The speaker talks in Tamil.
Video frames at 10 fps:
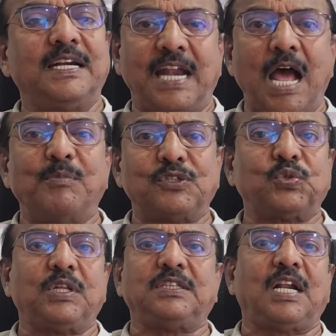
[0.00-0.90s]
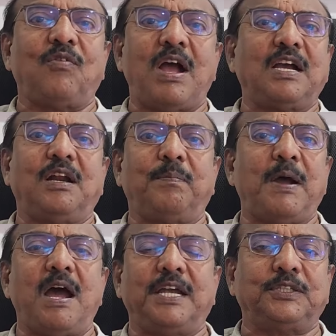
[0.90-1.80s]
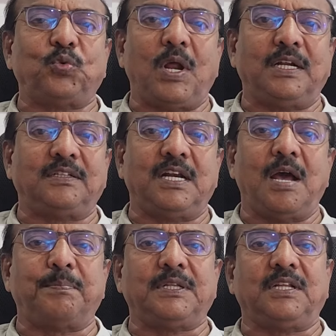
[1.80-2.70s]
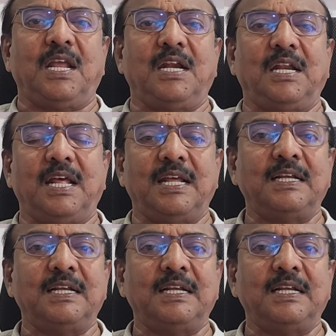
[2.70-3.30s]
நாம் சுதந்திரம் வாங்குறப்ப ஆயிரத்தி தொள்ளாயிரத்தி நாற்பத்தி ஏழில்